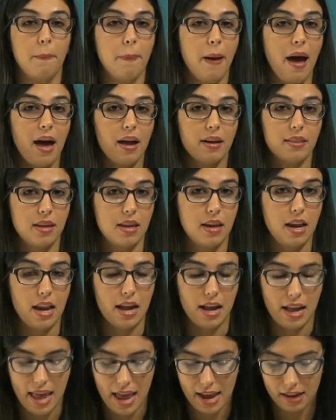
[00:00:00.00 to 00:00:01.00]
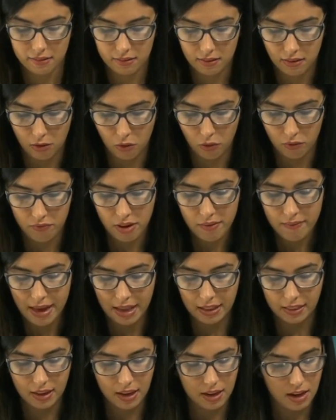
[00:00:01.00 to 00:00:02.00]
parte della ex
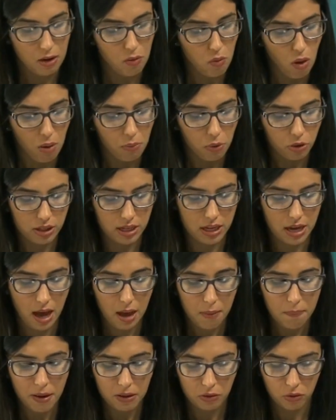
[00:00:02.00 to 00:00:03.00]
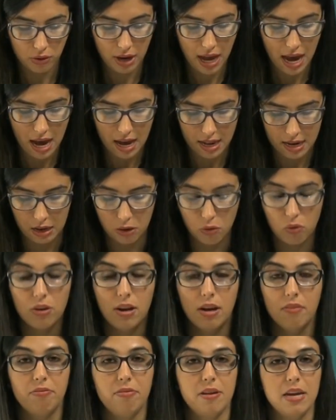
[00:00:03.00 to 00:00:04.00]
convivente dell'uomo di abbandonare con
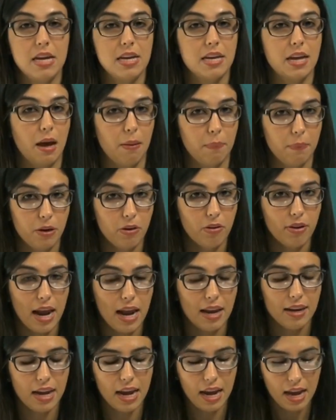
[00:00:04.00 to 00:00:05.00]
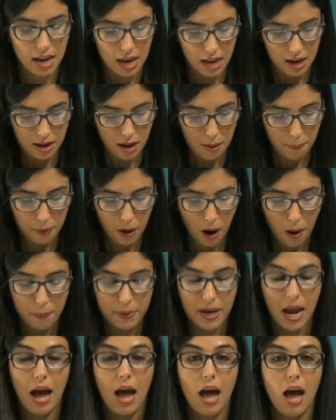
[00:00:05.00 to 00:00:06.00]
la figlia minorenne la
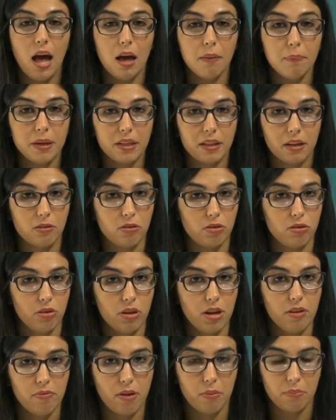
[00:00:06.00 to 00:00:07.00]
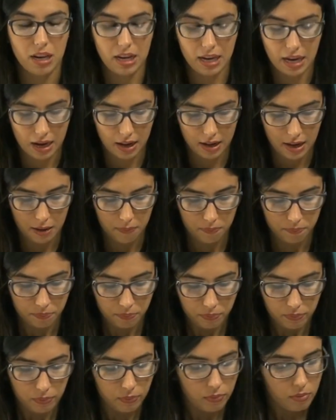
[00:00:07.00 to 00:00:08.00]
propria abitazione familiare.
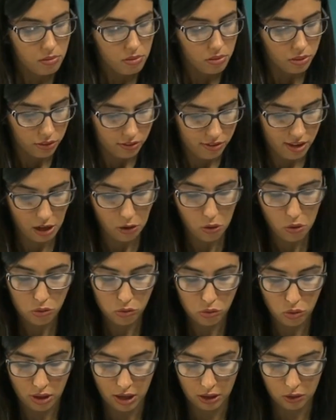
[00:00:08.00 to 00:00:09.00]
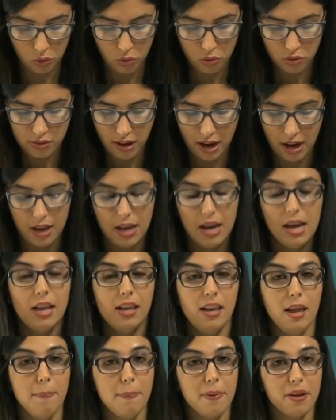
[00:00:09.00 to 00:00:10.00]
Secondo l'accusa,
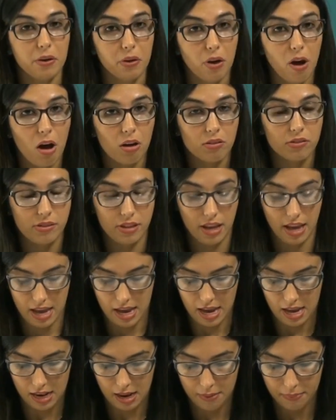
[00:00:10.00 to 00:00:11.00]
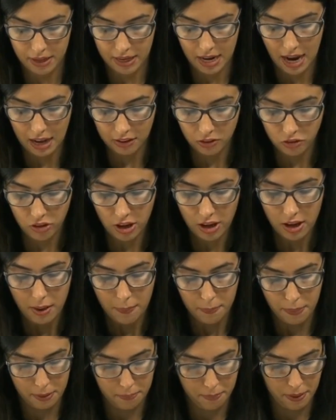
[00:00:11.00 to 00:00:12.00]
le percosse e le minacce
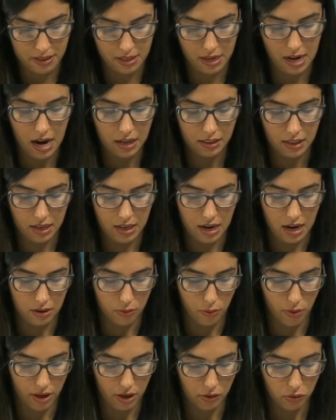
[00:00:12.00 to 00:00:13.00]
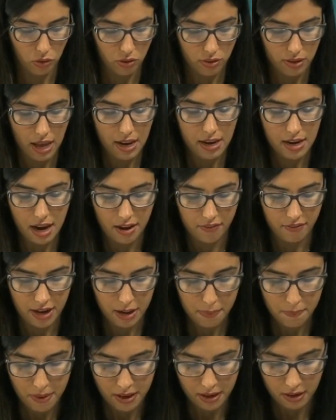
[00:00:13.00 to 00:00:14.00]
perpetrate dal 48enne
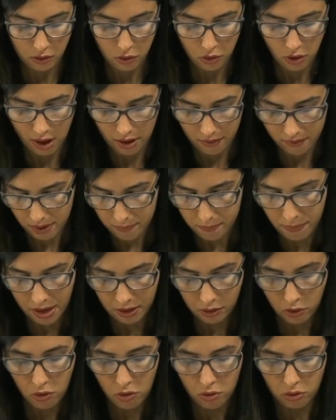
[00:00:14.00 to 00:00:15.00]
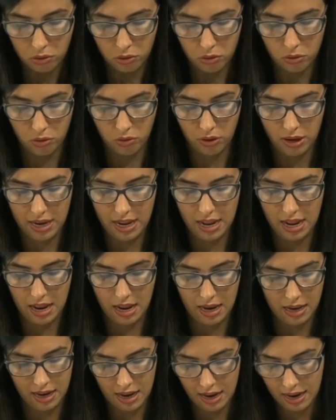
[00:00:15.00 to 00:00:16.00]
avrebbe, indo avrebbe indotto le,
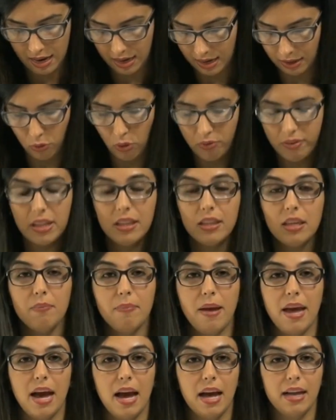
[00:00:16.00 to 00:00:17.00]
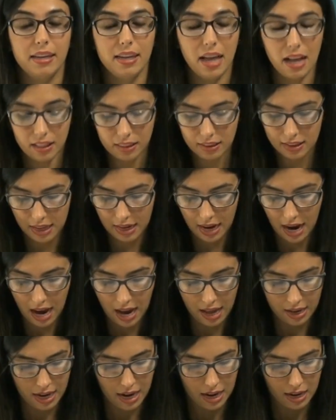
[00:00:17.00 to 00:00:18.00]
le, le due vittime ad
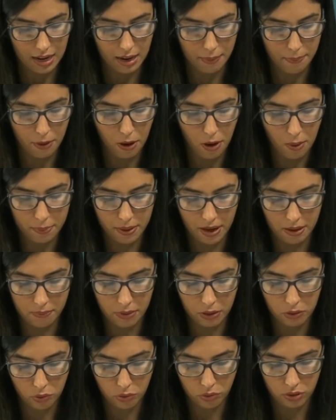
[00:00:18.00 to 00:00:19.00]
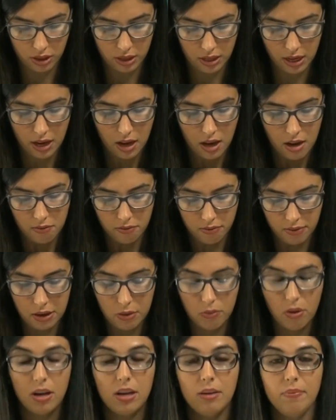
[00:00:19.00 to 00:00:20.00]
alterare le proprie abitudini
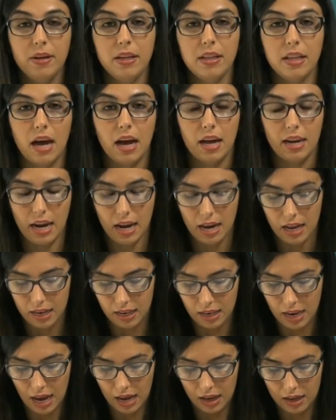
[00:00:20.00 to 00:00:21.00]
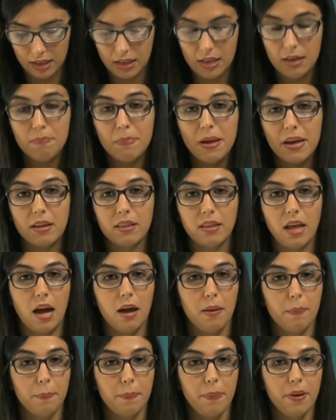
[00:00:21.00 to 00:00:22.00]
fino a limitare la
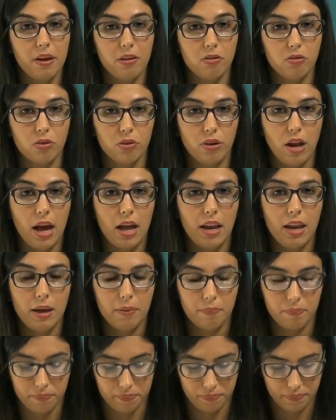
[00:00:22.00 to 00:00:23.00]
libertà personale.